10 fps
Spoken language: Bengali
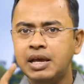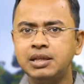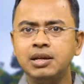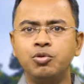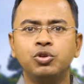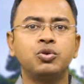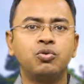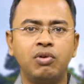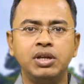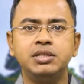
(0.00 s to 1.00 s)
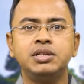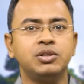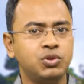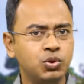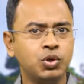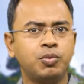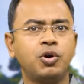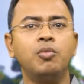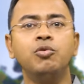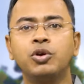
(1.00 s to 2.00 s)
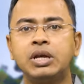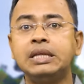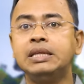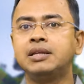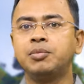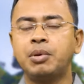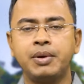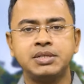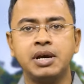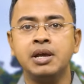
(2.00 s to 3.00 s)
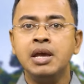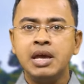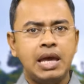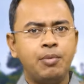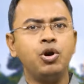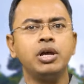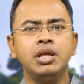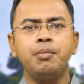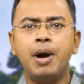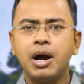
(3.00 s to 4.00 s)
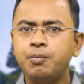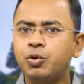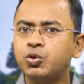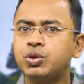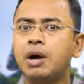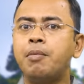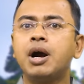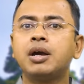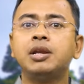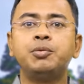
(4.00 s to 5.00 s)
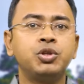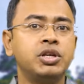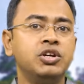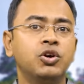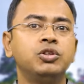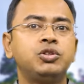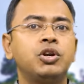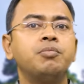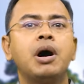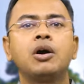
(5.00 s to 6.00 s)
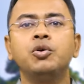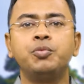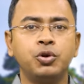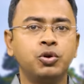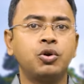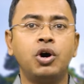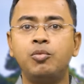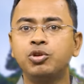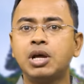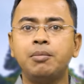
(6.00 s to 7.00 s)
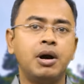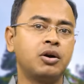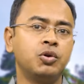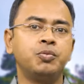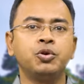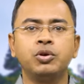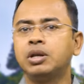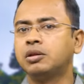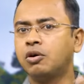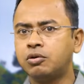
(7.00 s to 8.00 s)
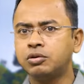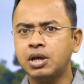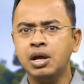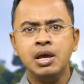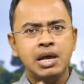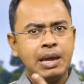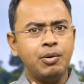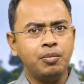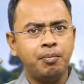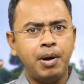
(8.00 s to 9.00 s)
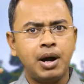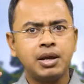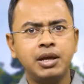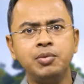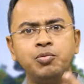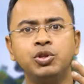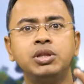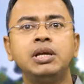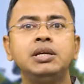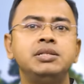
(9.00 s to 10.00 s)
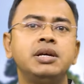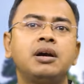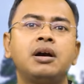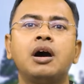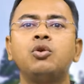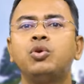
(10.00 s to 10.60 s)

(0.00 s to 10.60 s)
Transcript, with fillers: এদের মতো কোয়ালিটি কিন্তু খুব কম লোকেরই দেখতে পাওয়া যায় এবং এদের বাকপটুতা বাক্যের প্রতি নিয়ন্ত্রণ বাক্য প্রয়োগ ক্ষমতা বাক্য প্রয়োগের দক্ষতা এবং বাক্যের মধ্যে যে কাজ